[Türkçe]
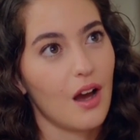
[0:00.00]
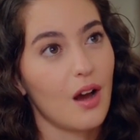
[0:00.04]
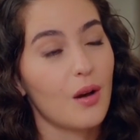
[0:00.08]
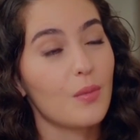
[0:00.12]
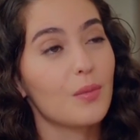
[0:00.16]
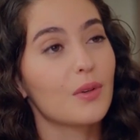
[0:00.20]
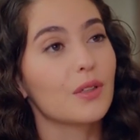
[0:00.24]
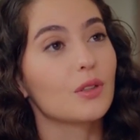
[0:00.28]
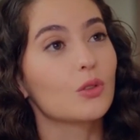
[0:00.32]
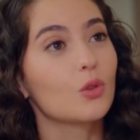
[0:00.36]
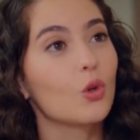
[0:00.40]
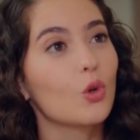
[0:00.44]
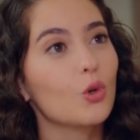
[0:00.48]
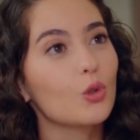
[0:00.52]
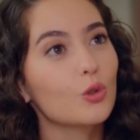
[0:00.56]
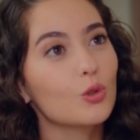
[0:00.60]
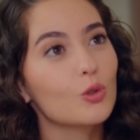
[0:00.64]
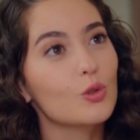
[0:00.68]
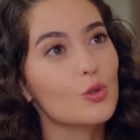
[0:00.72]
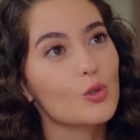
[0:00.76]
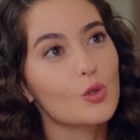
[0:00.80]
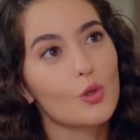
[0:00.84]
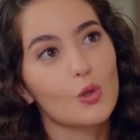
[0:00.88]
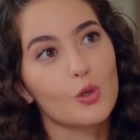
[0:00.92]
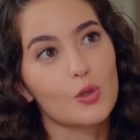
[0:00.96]
ama ne
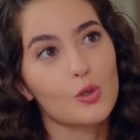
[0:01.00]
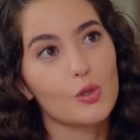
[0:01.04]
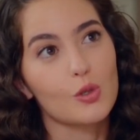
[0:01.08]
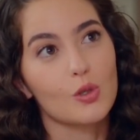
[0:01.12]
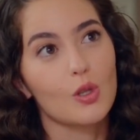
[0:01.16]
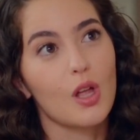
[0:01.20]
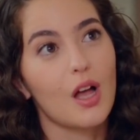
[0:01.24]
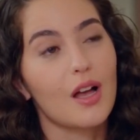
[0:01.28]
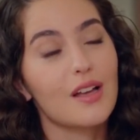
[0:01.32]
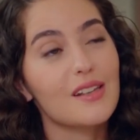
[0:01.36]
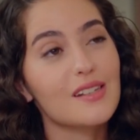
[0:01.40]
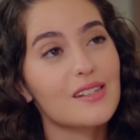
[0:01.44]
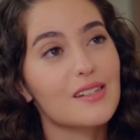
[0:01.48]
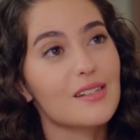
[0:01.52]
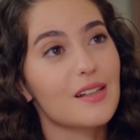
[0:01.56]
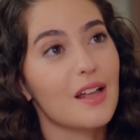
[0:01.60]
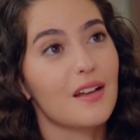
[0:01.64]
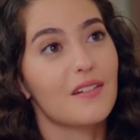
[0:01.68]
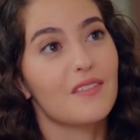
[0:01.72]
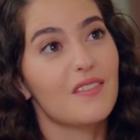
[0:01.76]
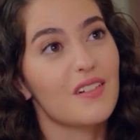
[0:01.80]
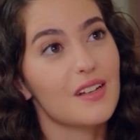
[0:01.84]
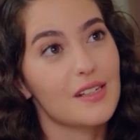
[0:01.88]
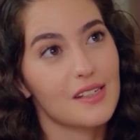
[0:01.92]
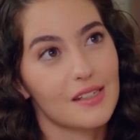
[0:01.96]
olursa olsun
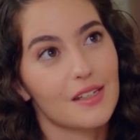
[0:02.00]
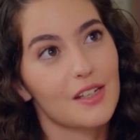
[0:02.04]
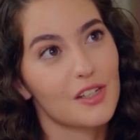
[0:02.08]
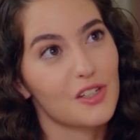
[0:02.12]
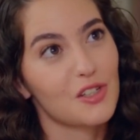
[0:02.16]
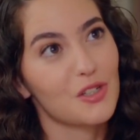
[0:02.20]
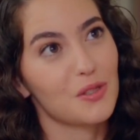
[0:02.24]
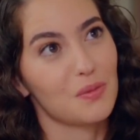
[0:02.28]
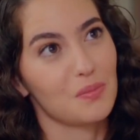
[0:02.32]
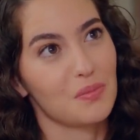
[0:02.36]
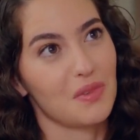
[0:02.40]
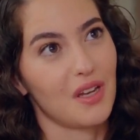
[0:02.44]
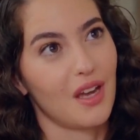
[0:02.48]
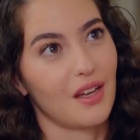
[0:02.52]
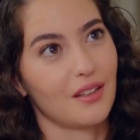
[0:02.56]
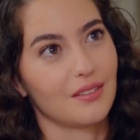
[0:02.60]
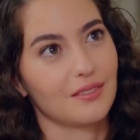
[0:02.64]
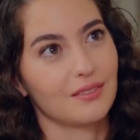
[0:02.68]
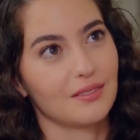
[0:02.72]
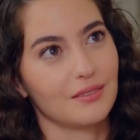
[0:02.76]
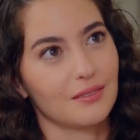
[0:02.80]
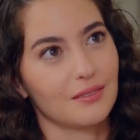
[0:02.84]
asla vazgeçilmeyen.